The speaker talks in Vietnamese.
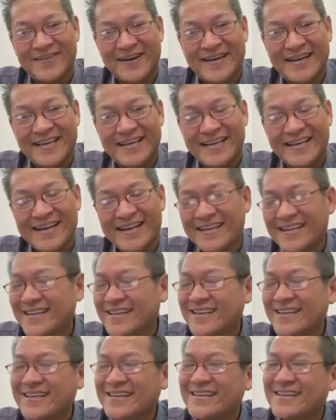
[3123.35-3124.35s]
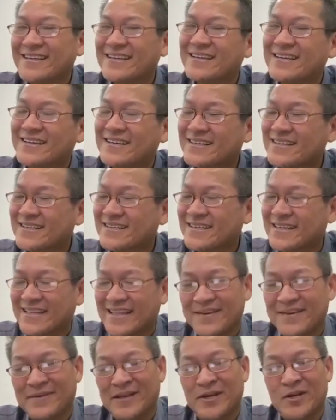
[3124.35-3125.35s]
là bài ạch khá
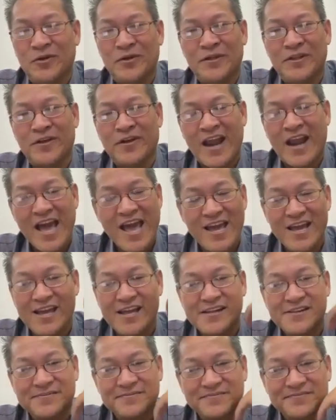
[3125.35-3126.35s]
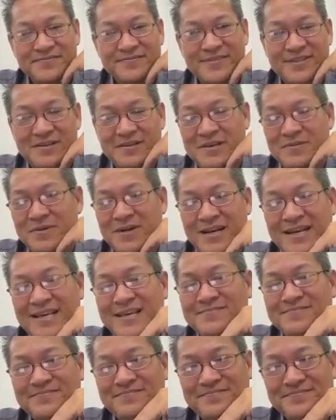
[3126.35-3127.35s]
cái tha miền lưới đờ la nhưng mà
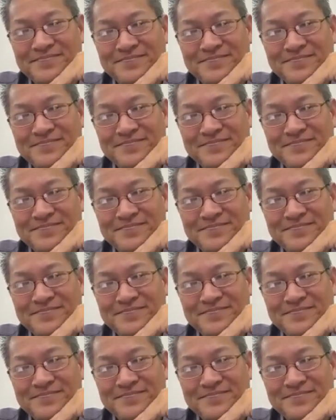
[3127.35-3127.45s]
liệp